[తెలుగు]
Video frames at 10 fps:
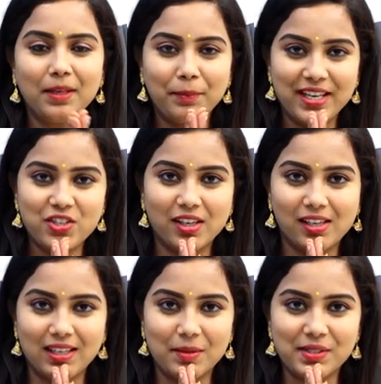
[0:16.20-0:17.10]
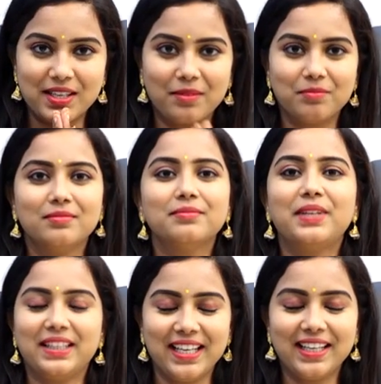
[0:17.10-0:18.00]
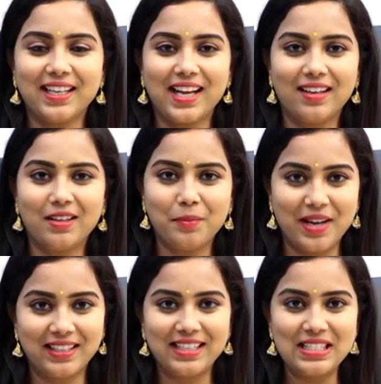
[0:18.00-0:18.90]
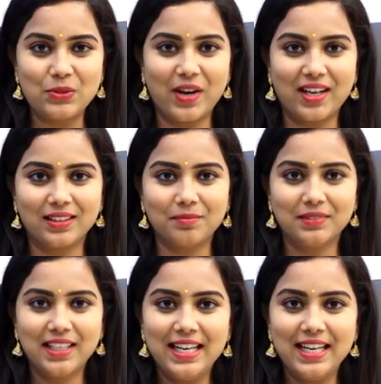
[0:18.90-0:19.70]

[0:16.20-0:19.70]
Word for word: ప్రేక్షకులకు నమస్కారం ప్రత్యేక కార్యక్రమానికి స్వాగతం